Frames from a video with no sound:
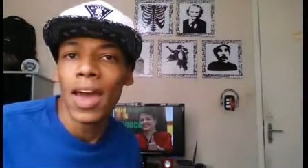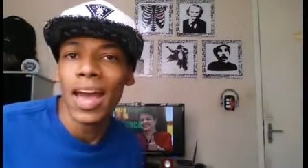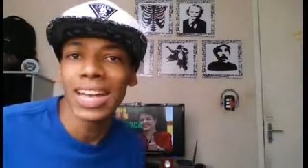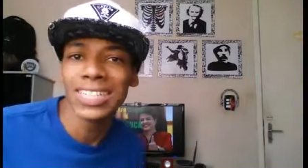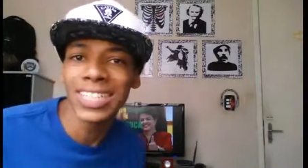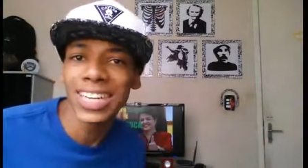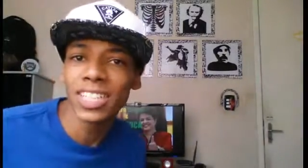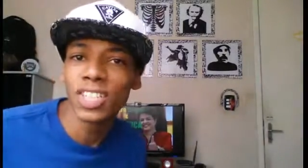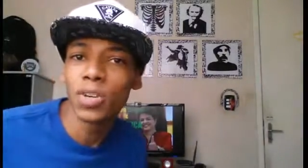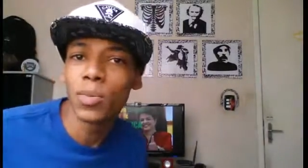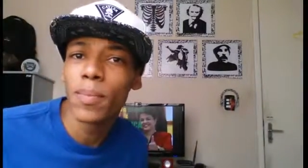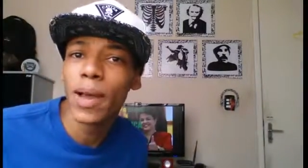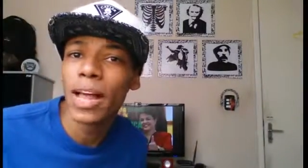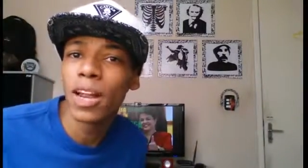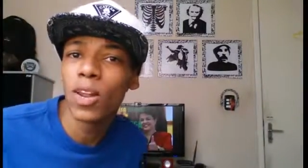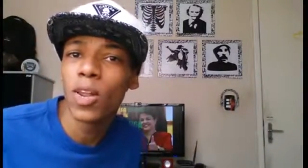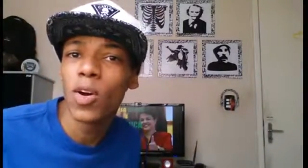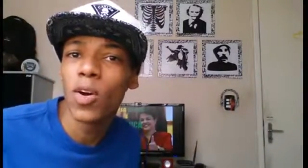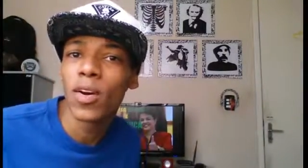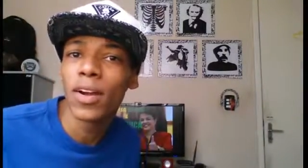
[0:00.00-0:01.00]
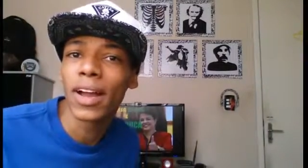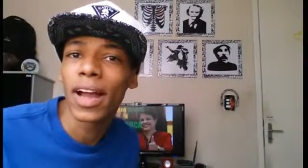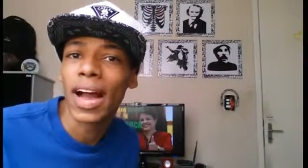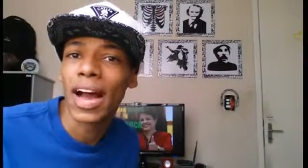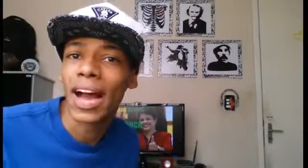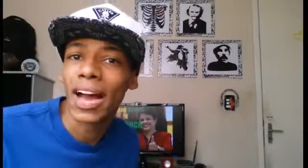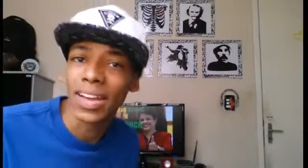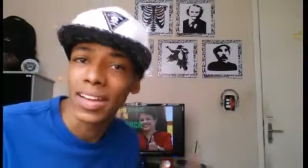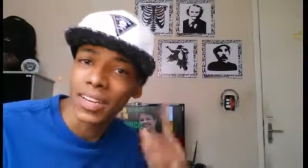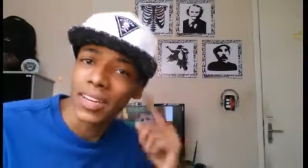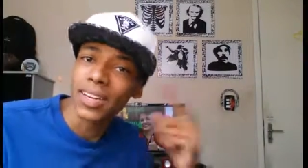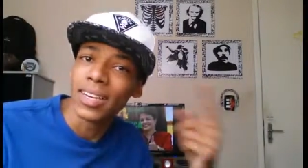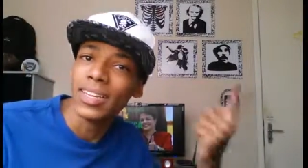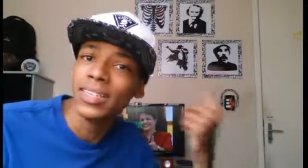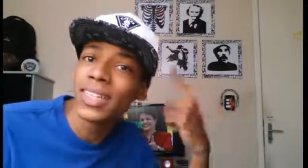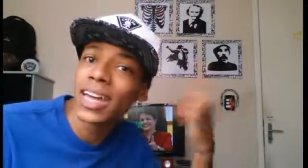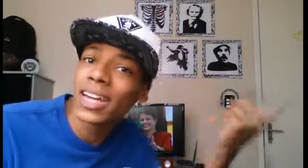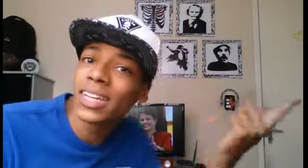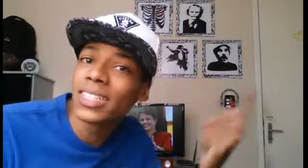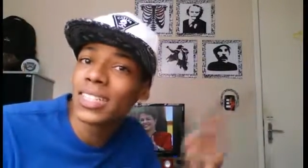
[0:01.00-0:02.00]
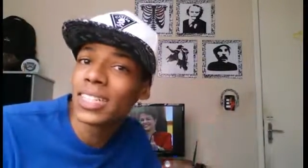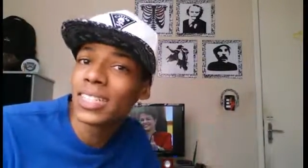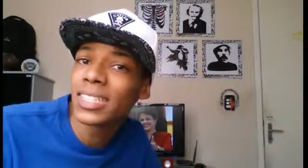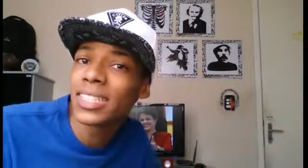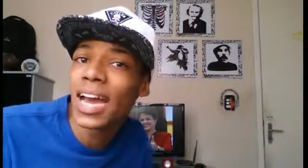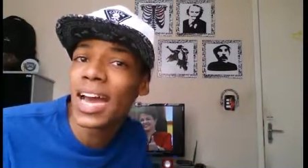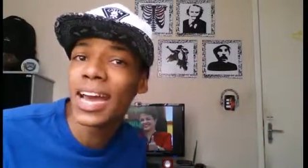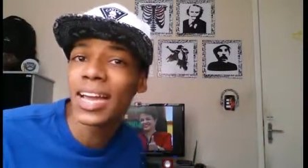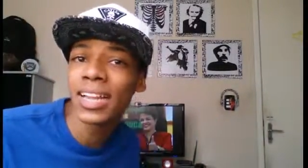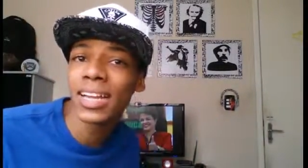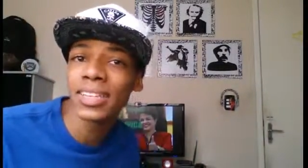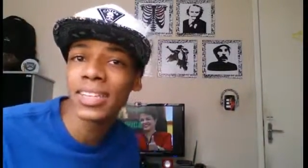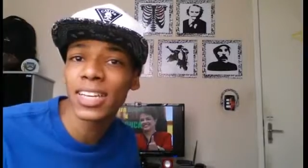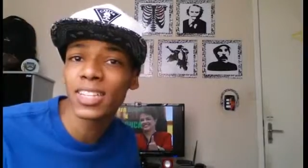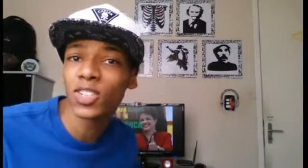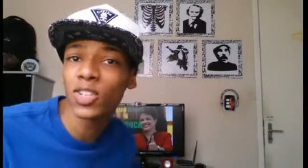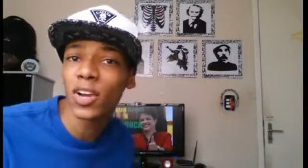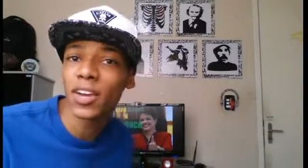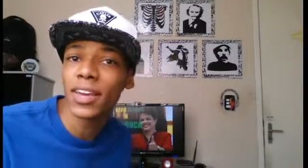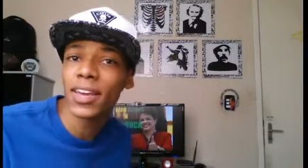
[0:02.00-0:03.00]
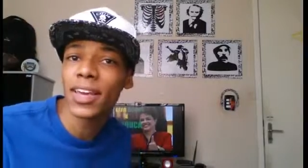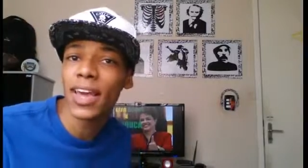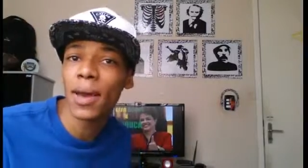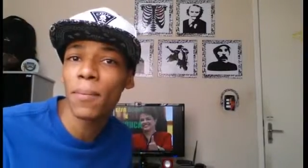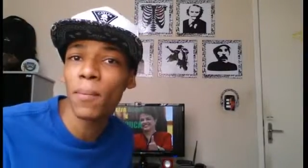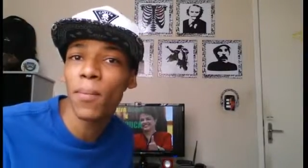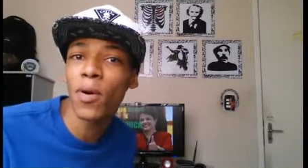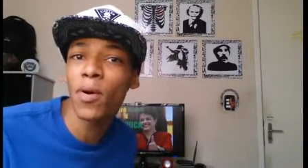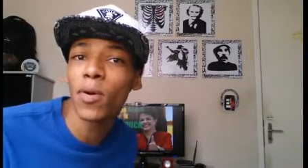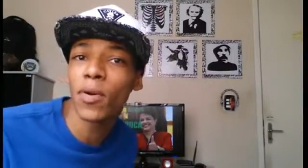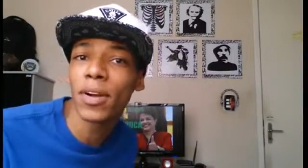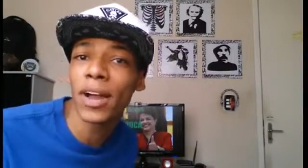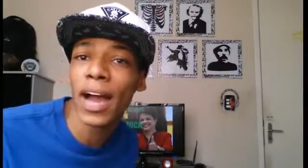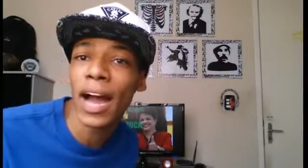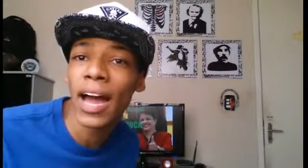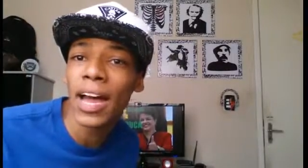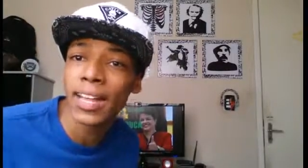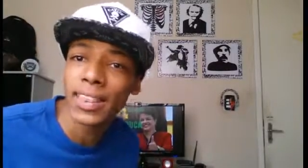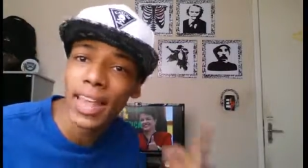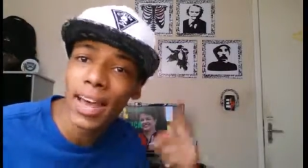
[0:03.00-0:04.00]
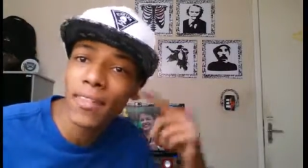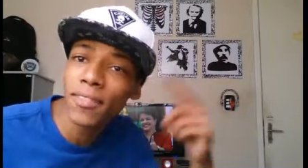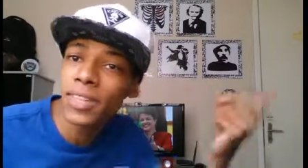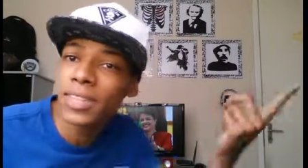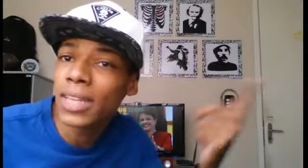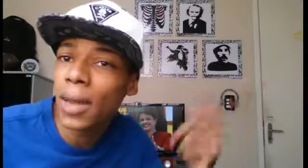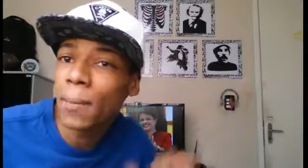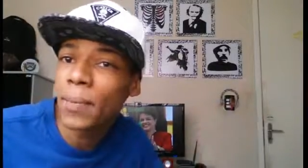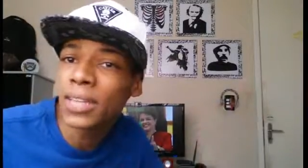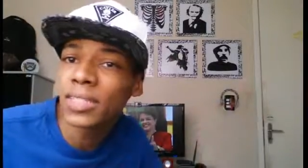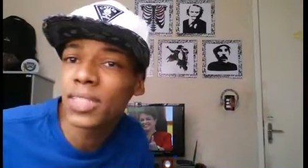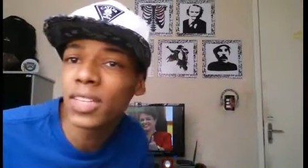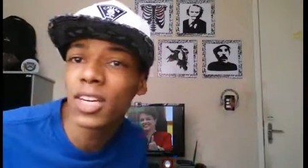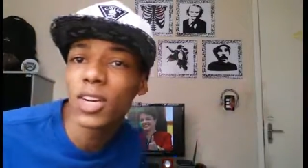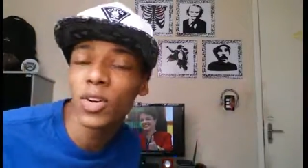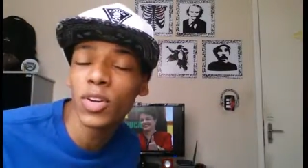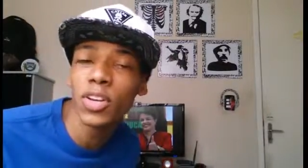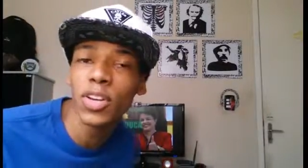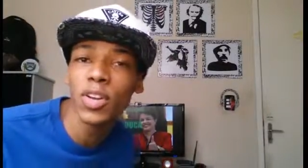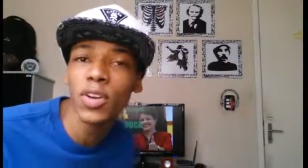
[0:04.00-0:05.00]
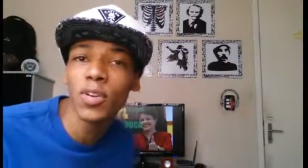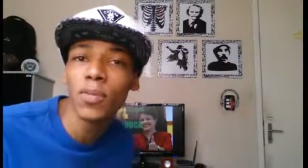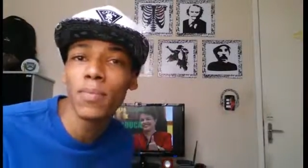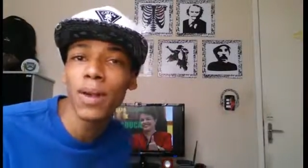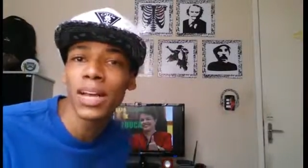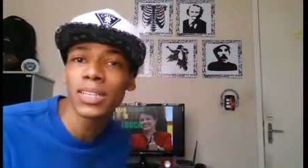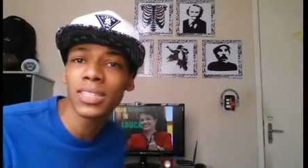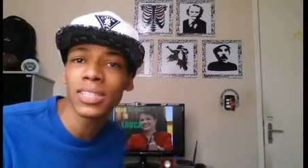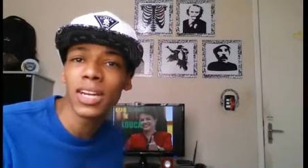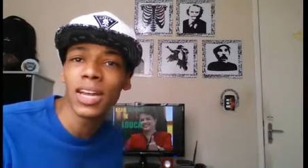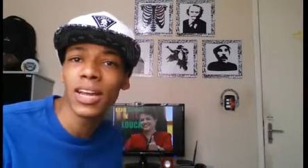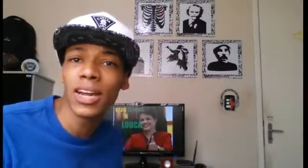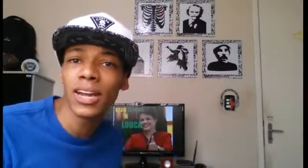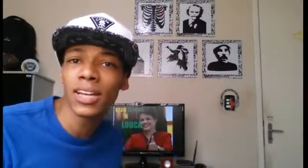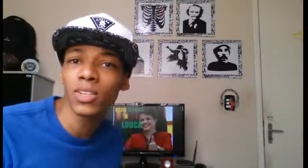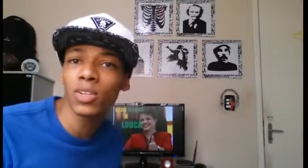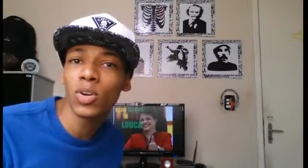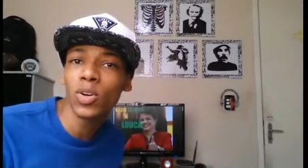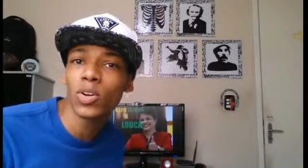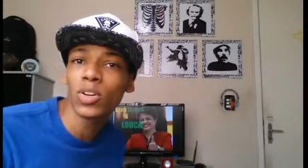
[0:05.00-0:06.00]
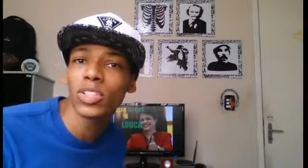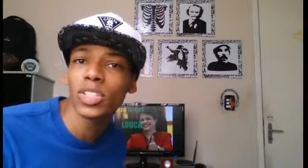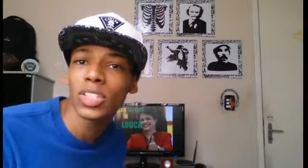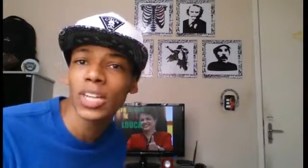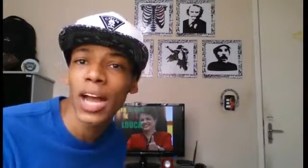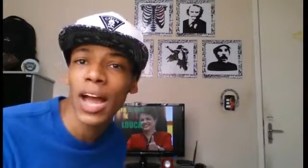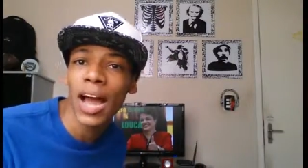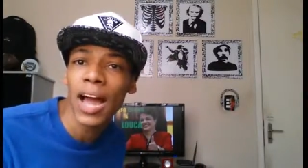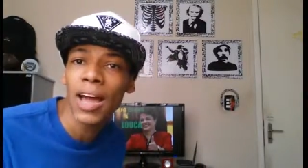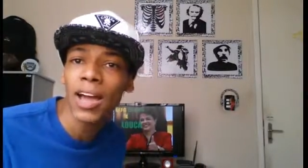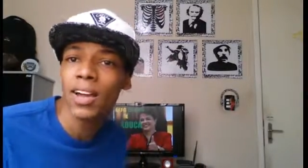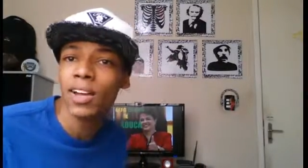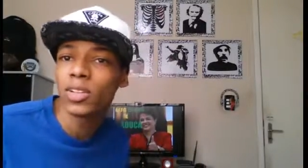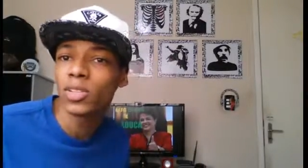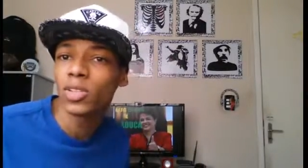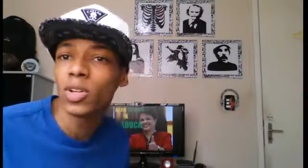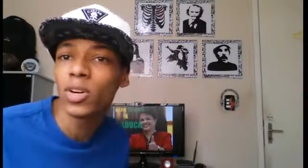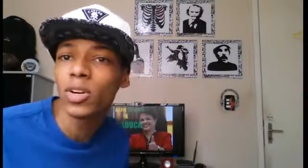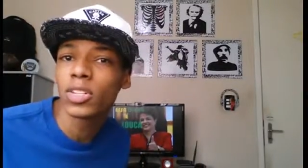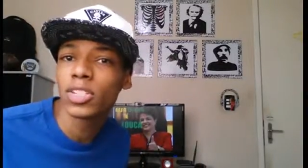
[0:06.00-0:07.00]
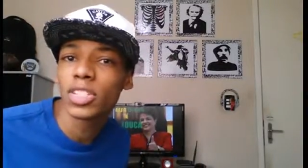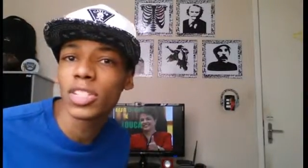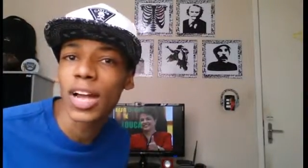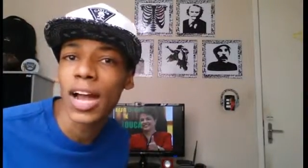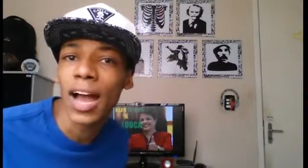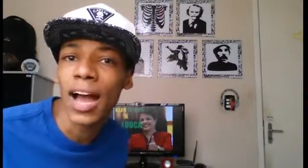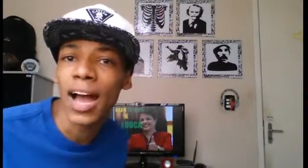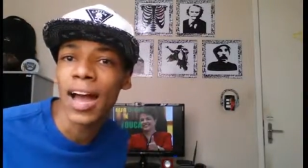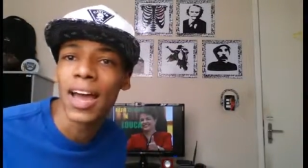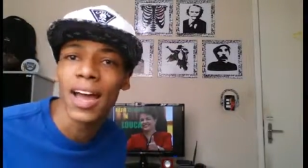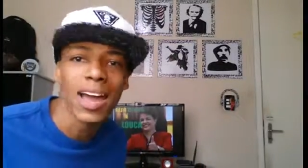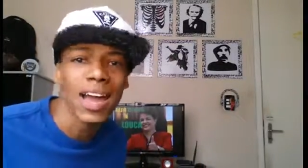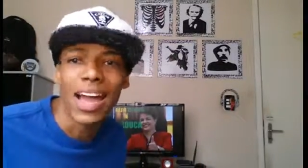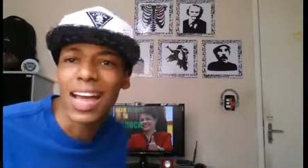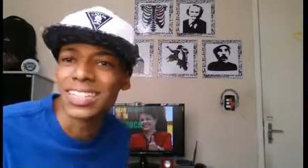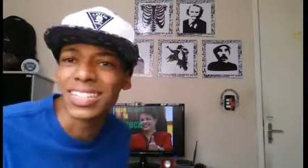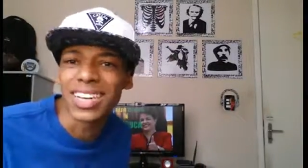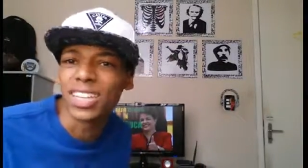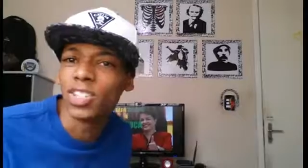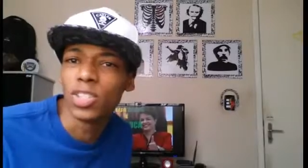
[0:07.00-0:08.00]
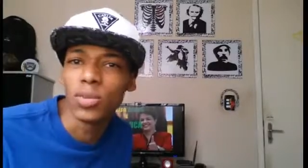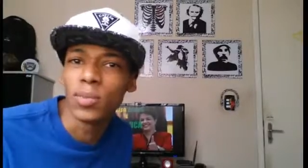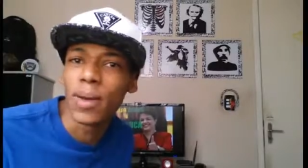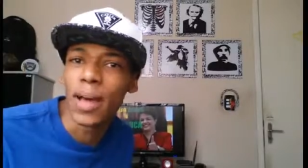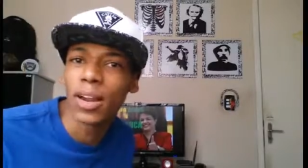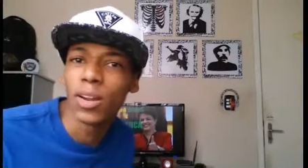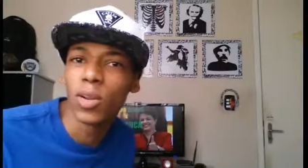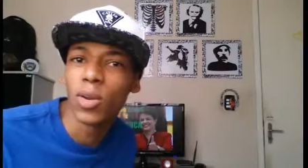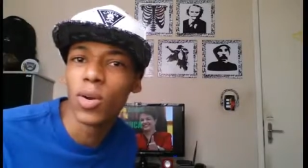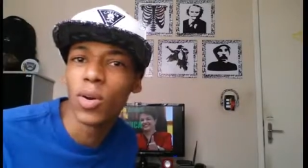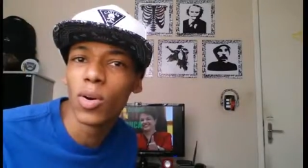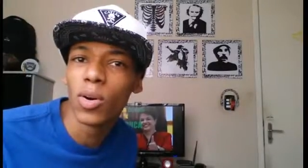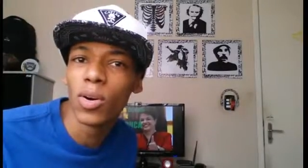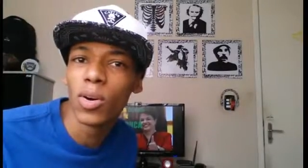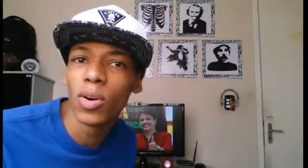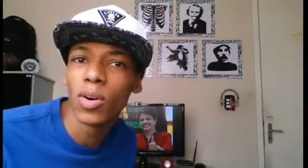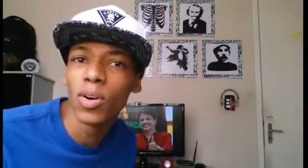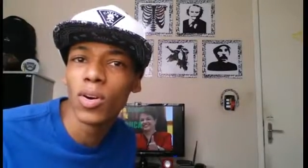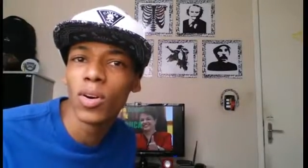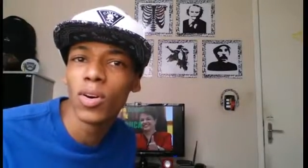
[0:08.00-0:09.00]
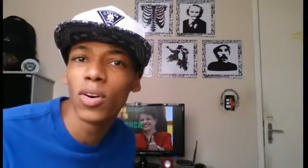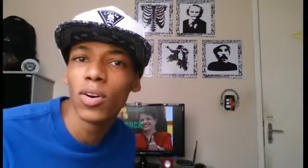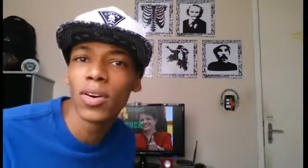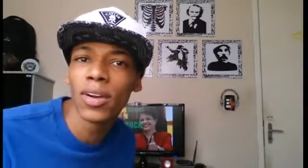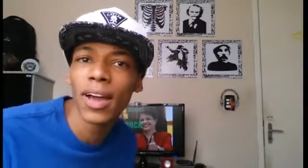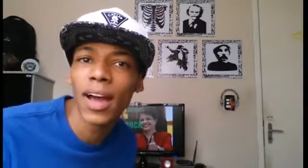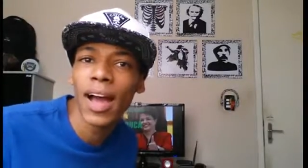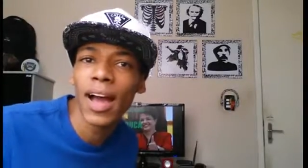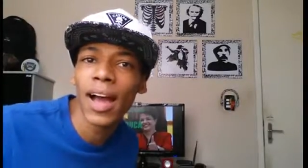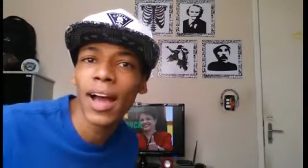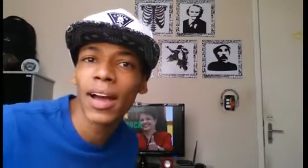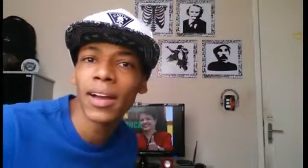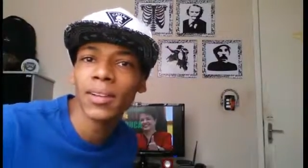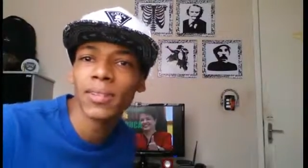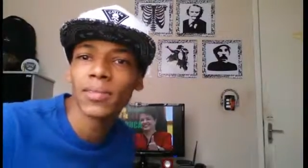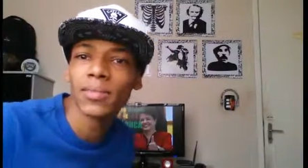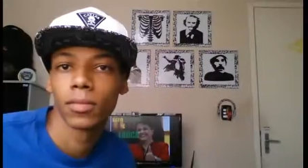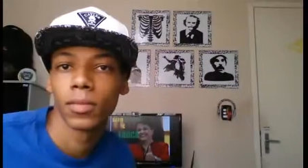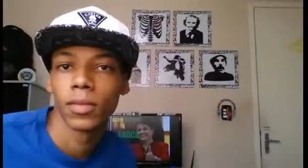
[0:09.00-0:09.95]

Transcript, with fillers: Essa Dilma é louca, inteligência ela tem só que é pouca. Deve tá pensando que o brasileiro é trouxa, trouxa, essa Dilma é louca.